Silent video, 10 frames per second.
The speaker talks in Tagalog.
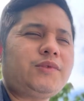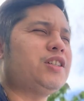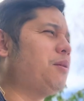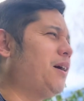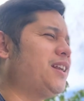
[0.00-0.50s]

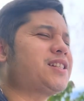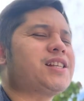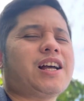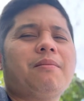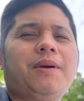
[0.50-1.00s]
sa mga
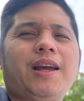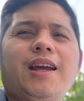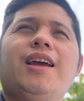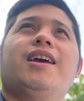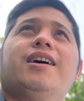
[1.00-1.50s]
nagsasabi
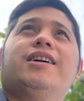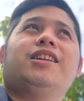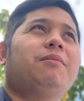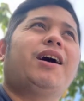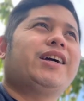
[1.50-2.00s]

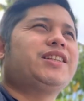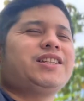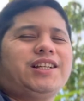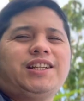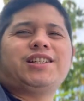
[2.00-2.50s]
na bakit
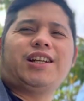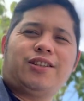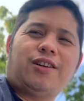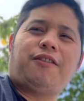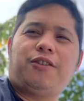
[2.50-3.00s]
si
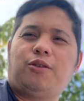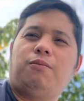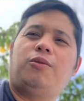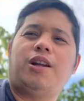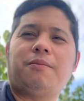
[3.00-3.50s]
Senator Rafi
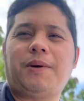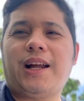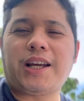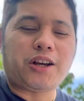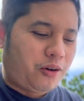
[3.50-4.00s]
Tulfo lang
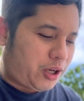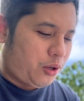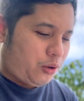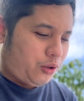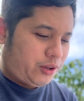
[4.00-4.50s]
palagi kong
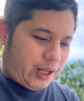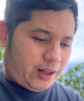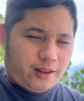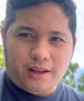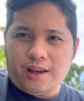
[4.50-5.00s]
kinokontent,
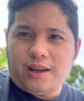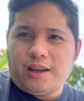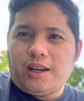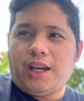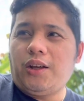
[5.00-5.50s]

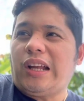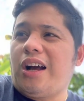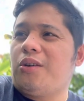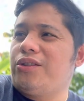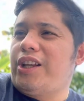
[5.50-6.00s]
eh, yun nga
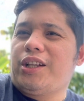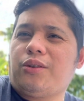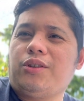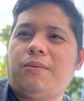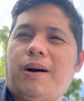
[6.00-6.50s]
ang content
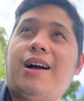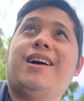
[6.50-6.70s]
ko, di ba?